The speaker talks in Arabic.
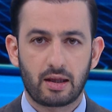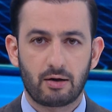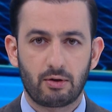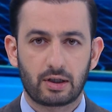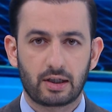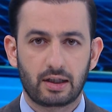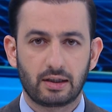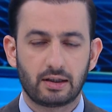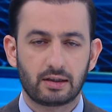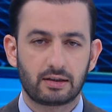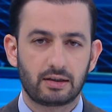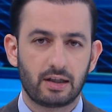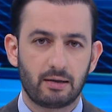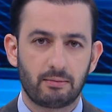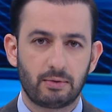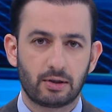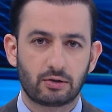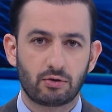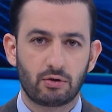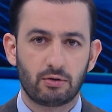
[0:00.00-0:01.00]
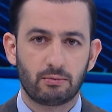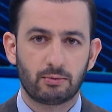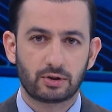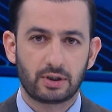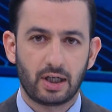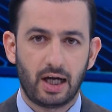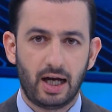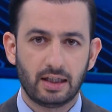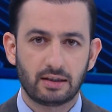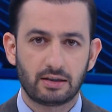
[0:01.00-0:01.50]
وأكدت نائبة
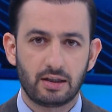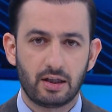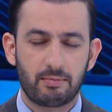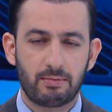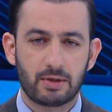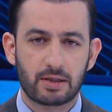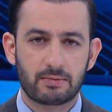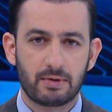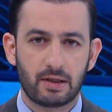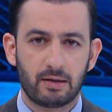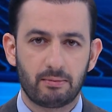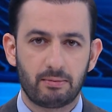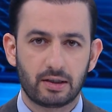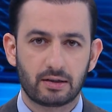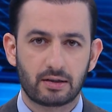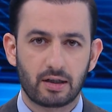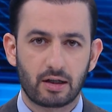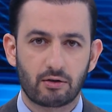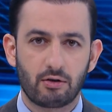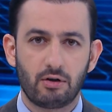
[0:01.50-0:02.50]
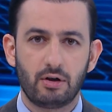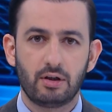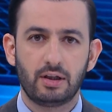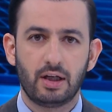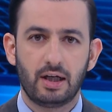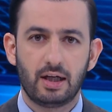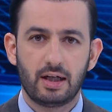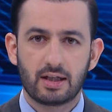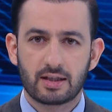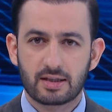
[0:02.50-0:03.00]
المتحدث باسم البنتاغون
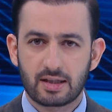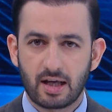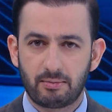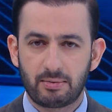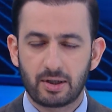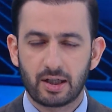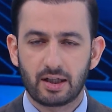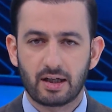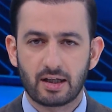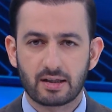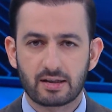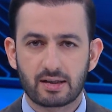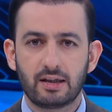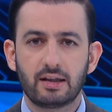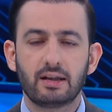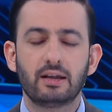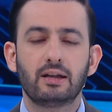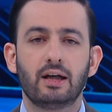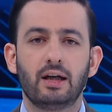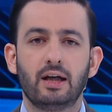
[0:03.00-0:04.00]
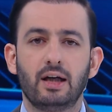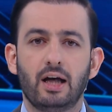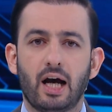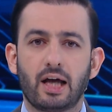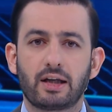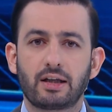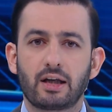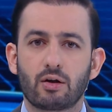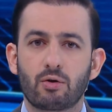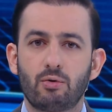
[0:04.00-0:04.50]
صابرينا سينغ
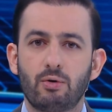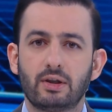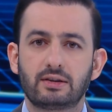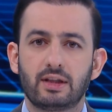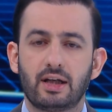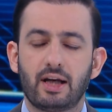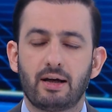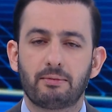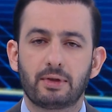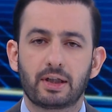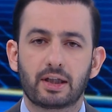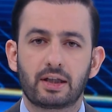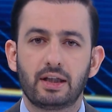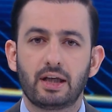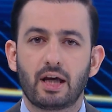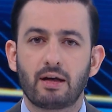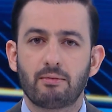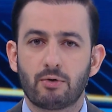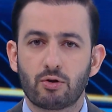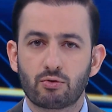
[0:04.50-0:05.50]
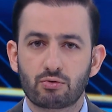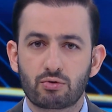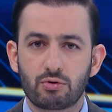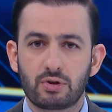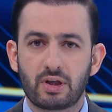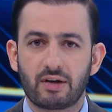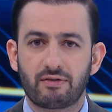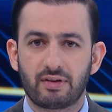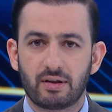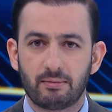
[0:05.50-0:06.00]
أن القوات الأمريكية الموجودة
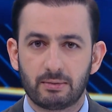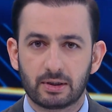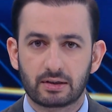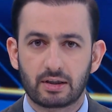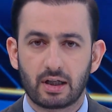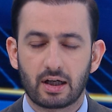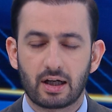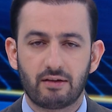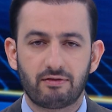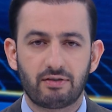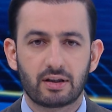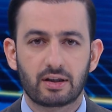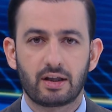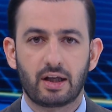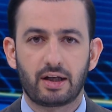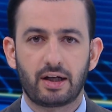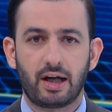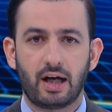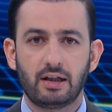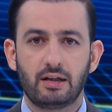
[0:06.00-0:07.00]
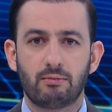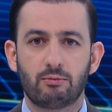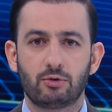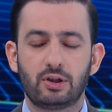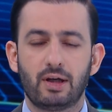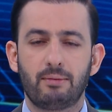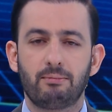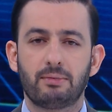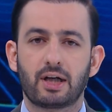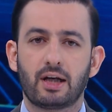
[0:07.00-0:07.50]
في المنطقة فضلا عن
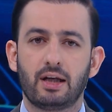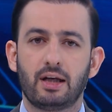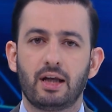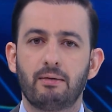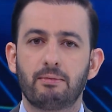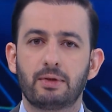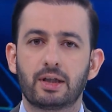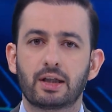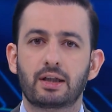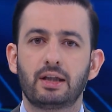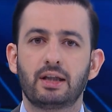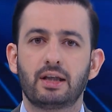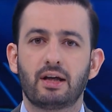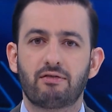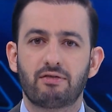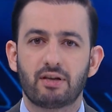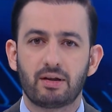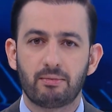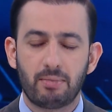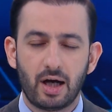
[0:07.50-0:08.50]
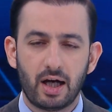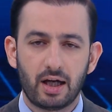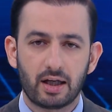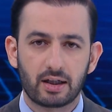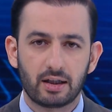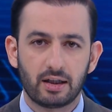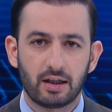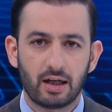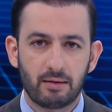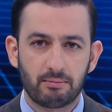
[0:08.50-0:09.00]
المدمرة الأمريكية في البحر
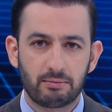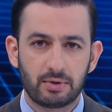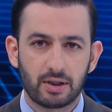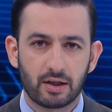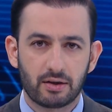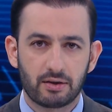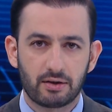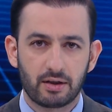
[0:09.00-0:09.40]
الأبيض